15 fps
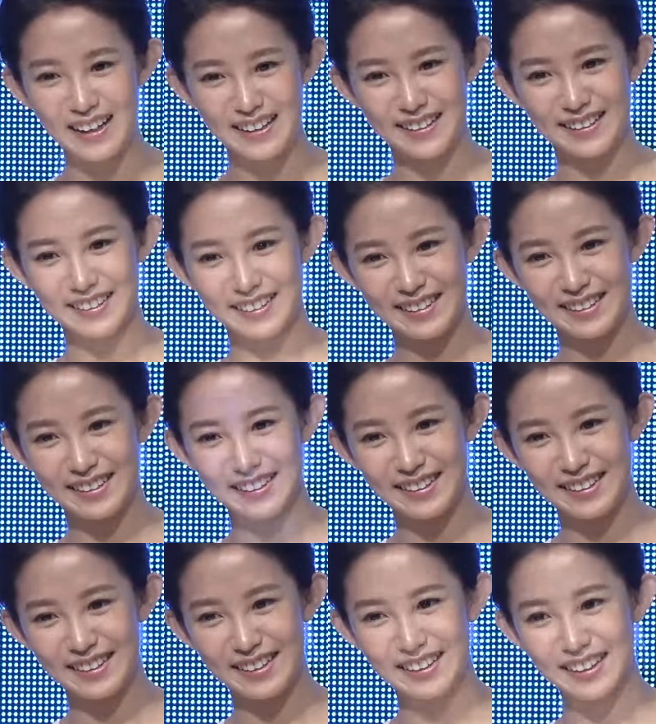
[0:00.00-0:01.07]
最后主办单
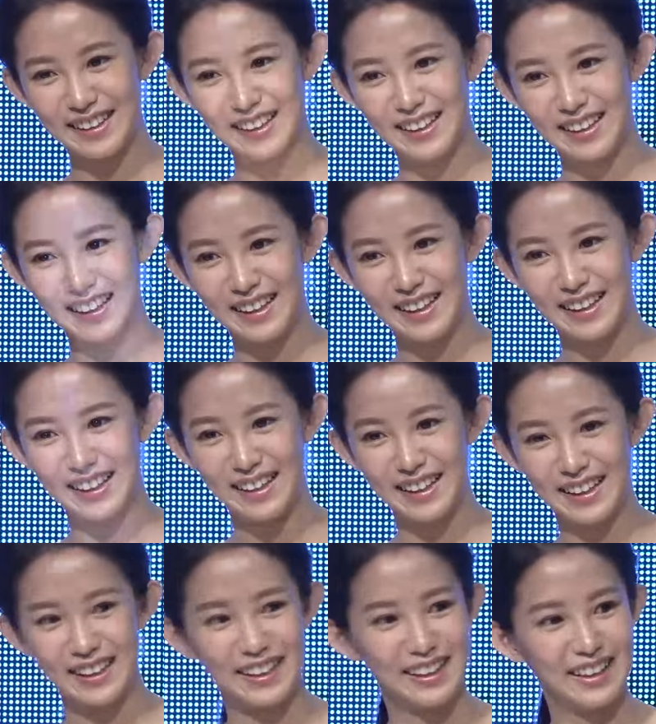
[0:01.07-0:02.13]
位也很贴心，
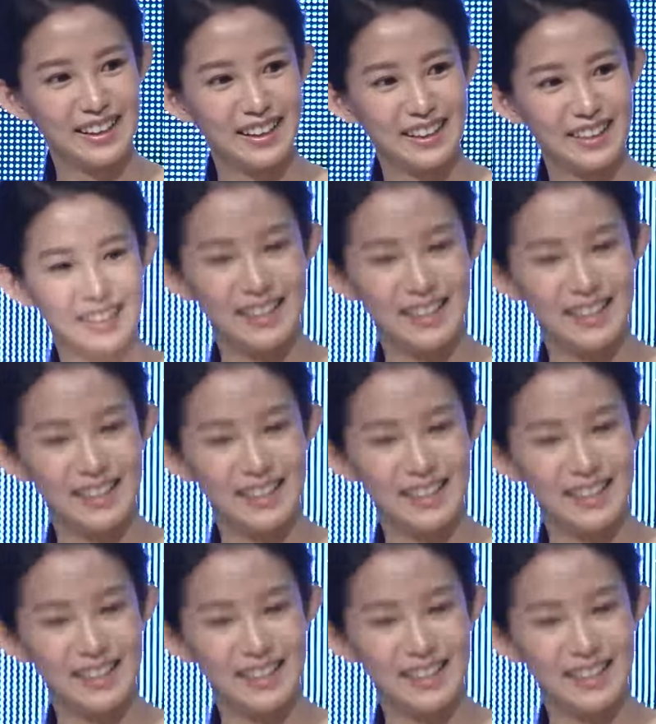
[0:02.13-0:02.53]
送上生日